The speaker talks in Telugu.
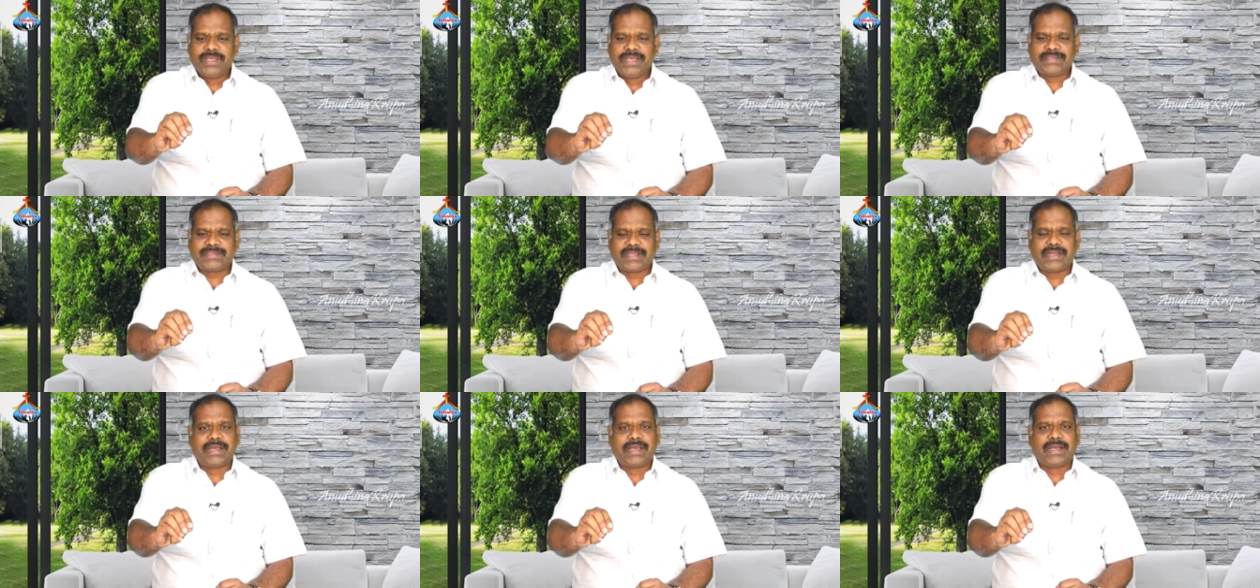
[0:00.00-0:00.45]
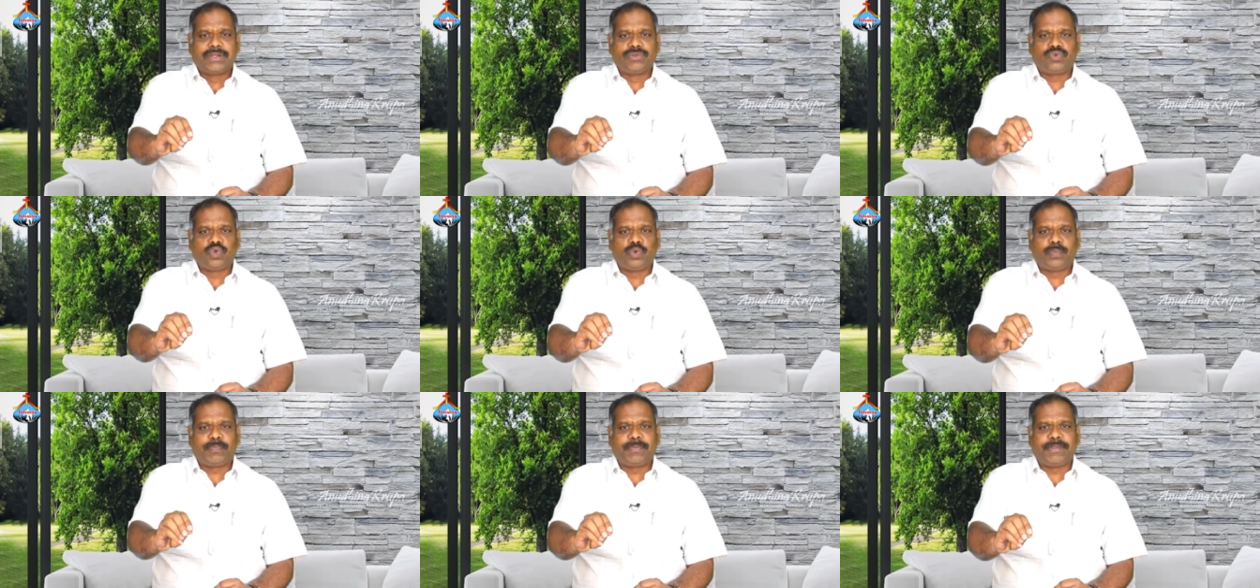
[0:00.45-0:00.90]
ఈసన్ గారికి
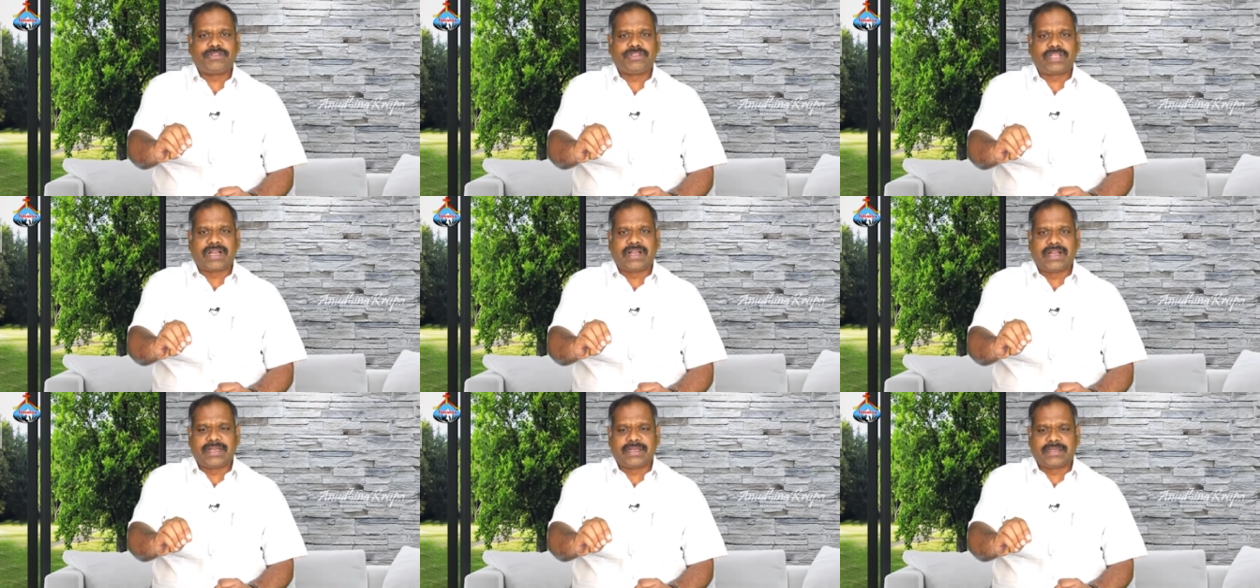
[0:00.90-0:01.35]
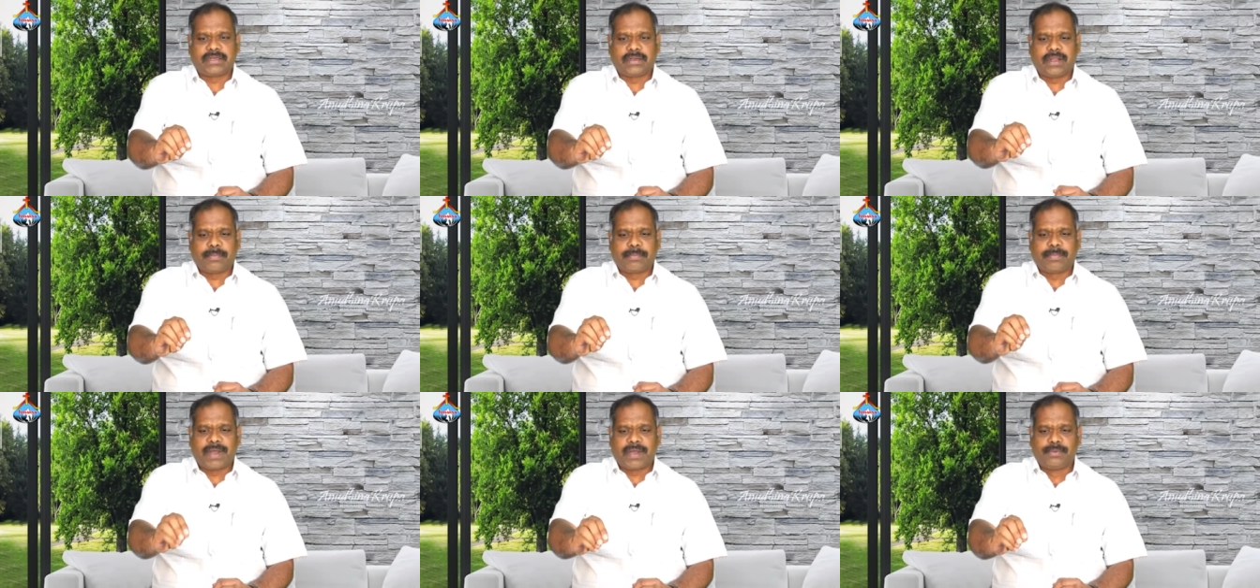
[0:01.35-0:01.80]
చూపించి అన్నాడట
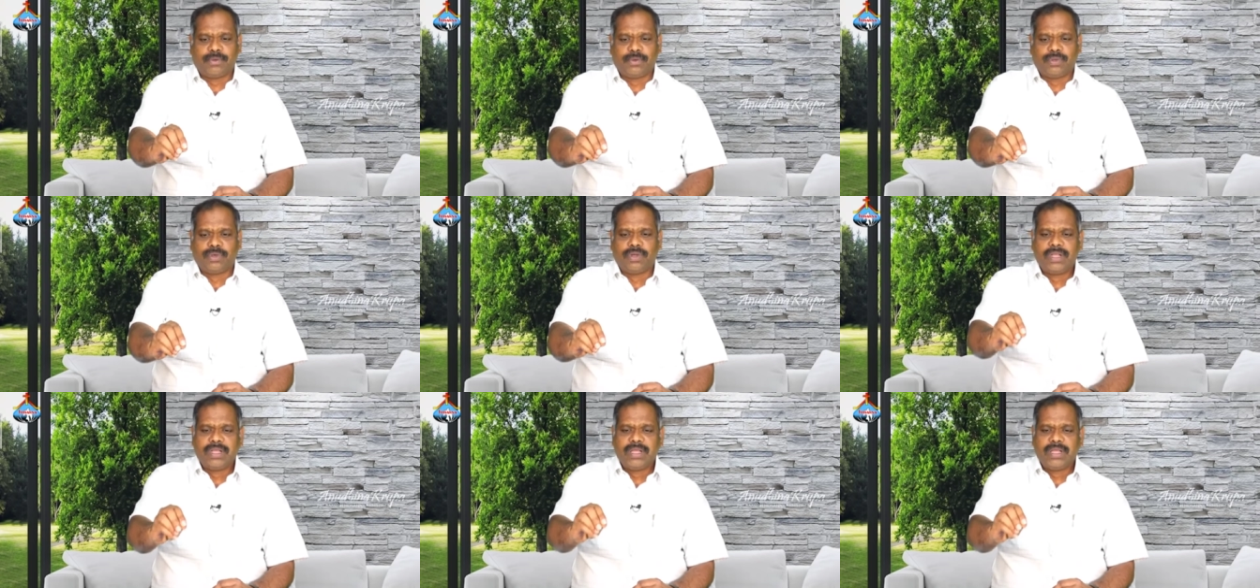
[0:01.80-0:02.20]
రే బాబు